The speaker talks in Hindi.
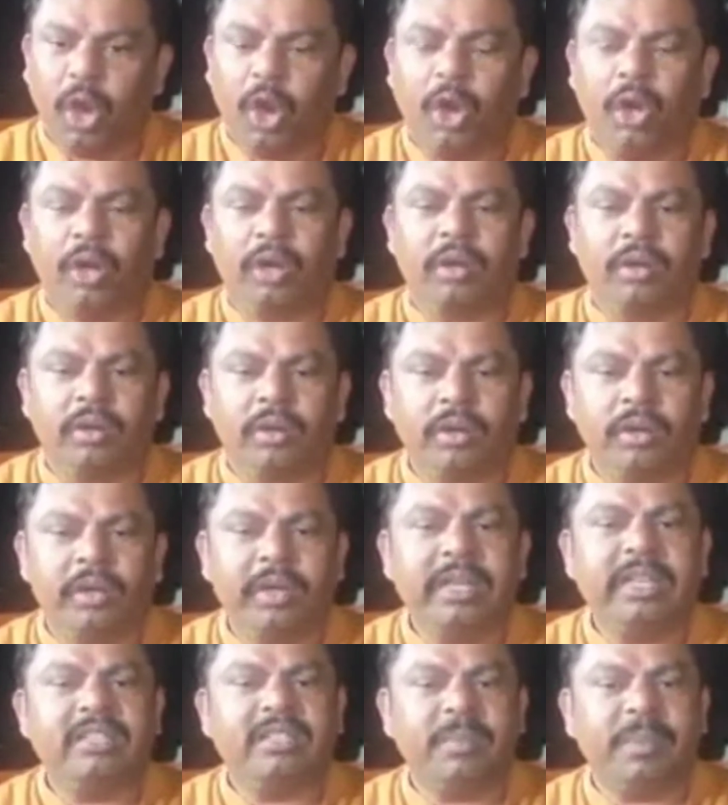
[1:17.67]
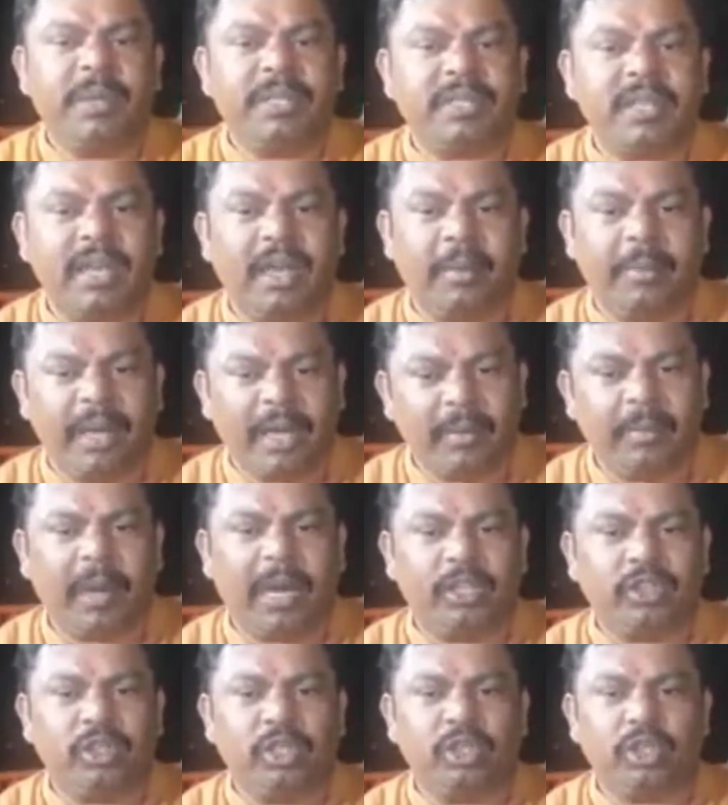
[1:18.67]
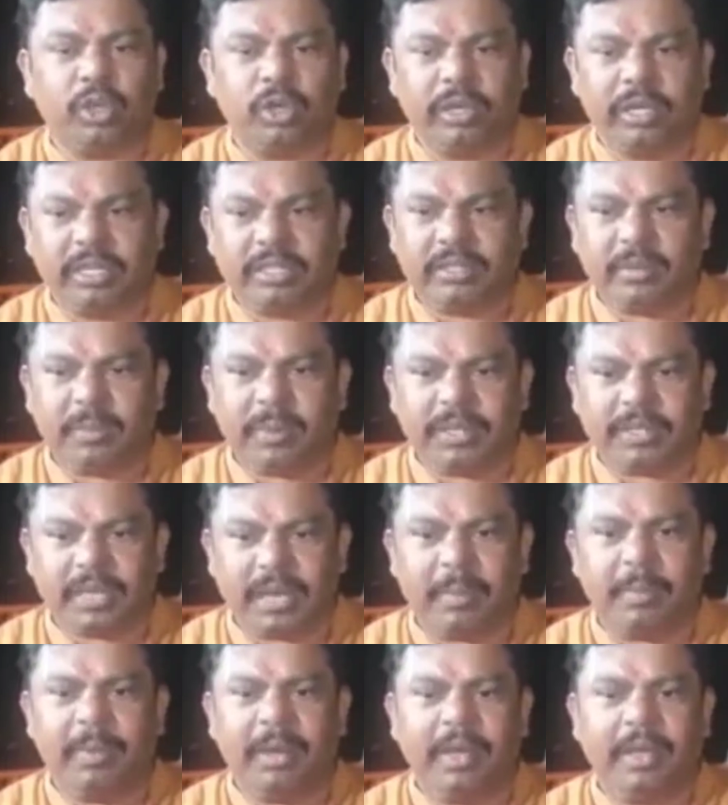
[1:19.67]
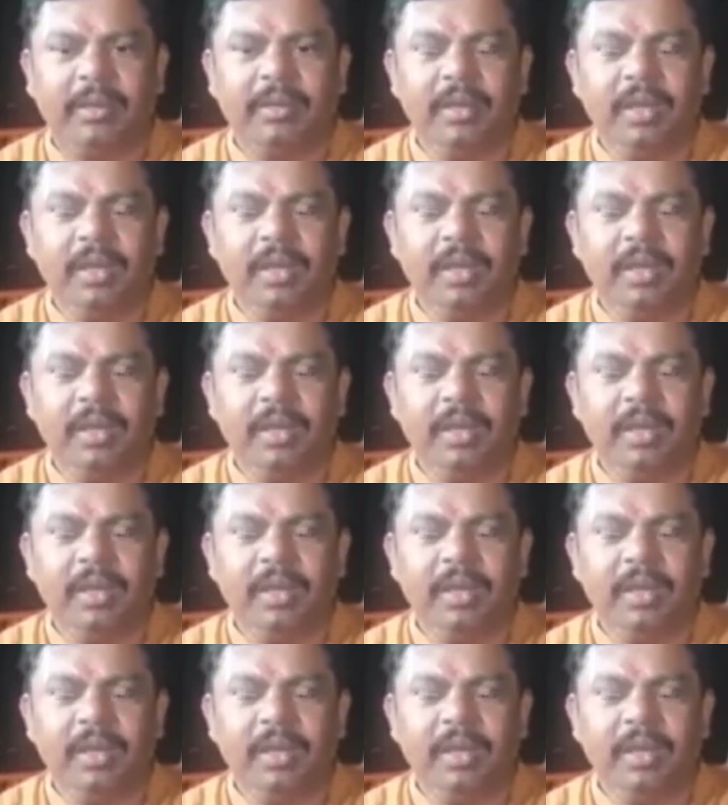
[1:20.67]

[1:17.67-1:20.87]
और डीसीपी से हमारी बात हुई तो डीसीपी साहब ने